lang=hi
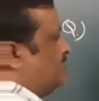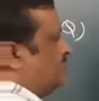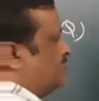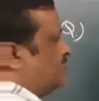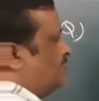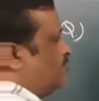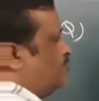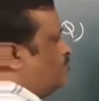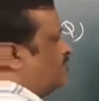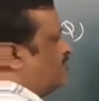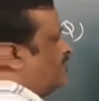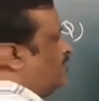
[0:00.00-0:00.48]
इसका
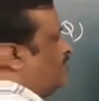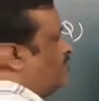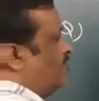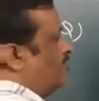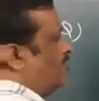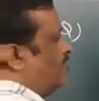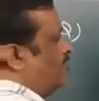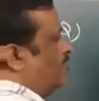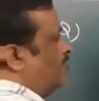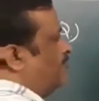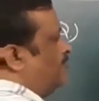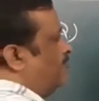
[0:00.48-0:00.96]
तो क्या
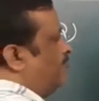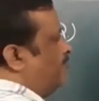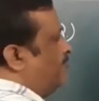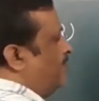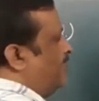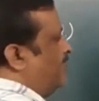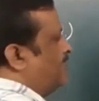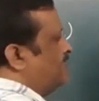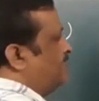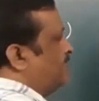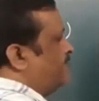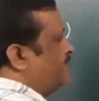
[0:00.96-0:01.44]
होगा
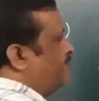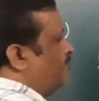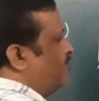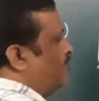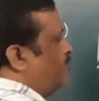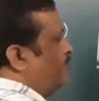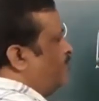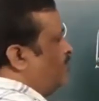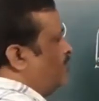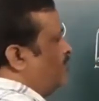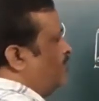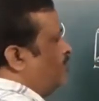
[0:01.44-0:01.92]
मास अपॉन
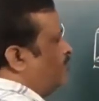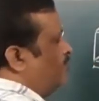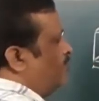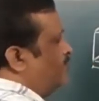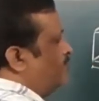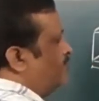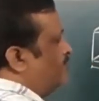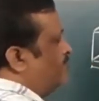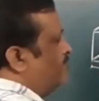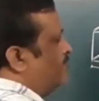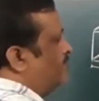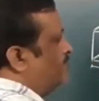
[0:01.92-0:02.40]
वॉल्यूम
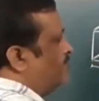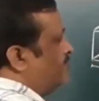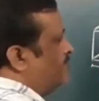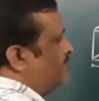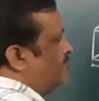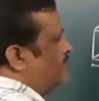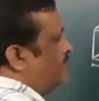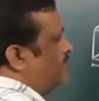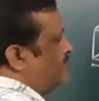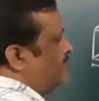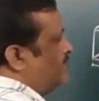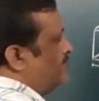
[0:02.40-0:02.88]

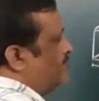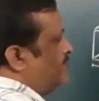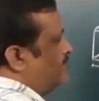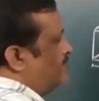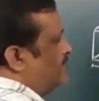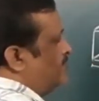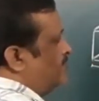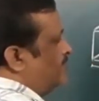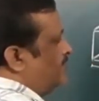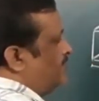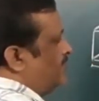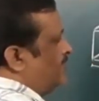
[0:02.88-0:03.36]

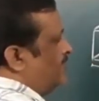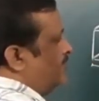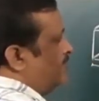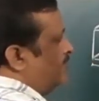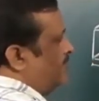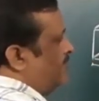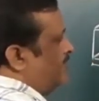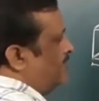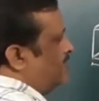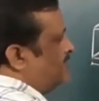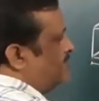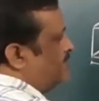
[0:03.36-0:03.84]
ठीक है
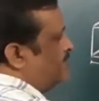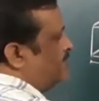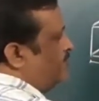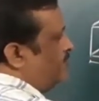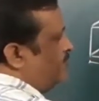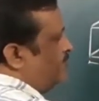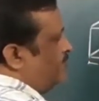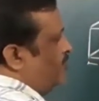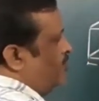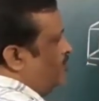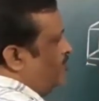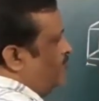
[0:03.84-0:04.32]
मास अपॉन
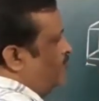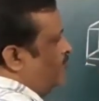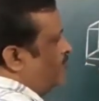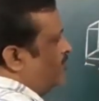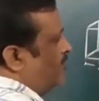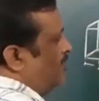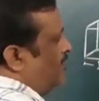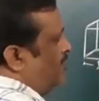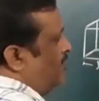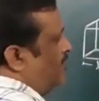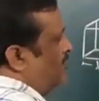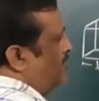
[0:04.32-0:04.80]
वॉल्यूम हो
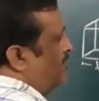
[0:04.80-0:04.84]
गया